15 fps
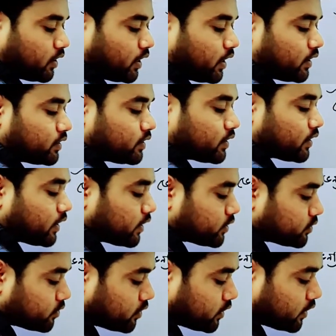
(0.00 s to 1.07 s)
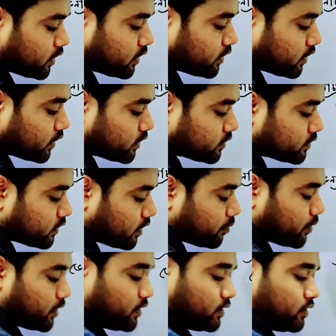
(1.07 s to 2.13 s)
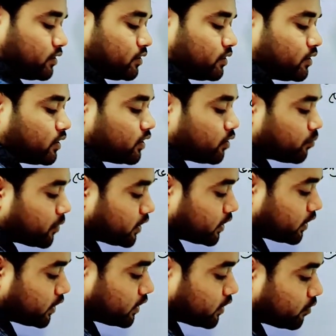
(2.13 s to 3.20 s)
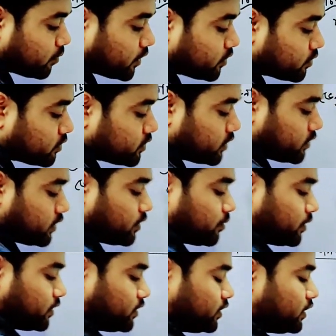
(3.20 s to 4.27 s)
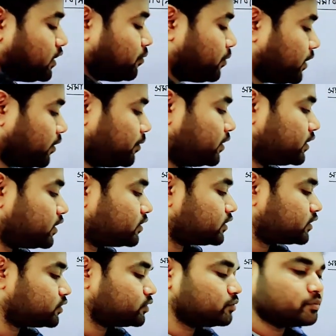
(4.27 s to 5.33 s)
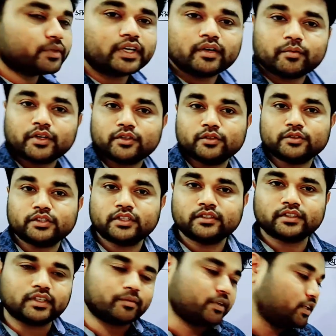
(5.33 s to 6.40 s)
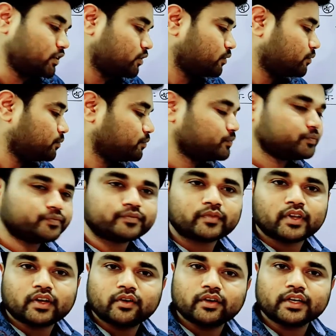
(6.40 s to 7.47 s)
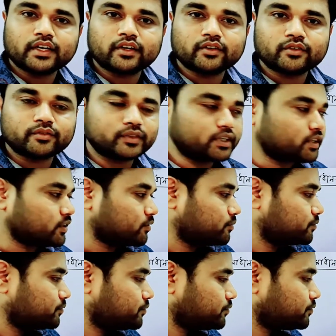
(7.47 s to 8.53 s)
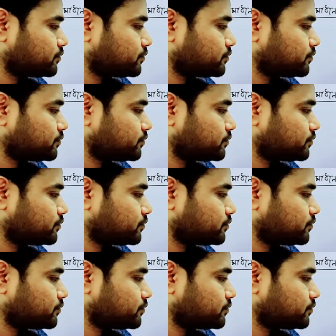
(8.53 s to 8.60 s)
তাহলে আট থেকে এক চলে গেলে থাকে সেভেন মানে এটার মান হচ্ছে সেভেন এই প্রাইম ইন্টারসেকশন বি এর মান হচ্ছে সেভেন এই তো হয়ে গেল এটা